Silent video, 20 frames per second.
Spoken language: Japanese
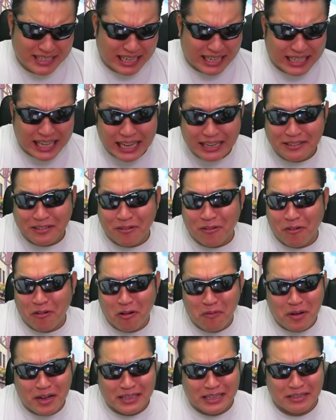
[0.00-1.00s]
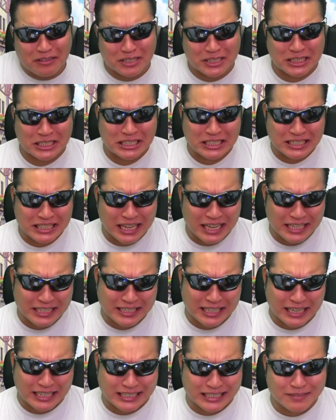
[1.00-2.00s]
む。じゃないとここまでの死ん
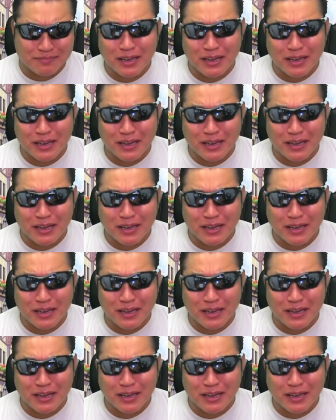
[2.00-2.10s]
でいった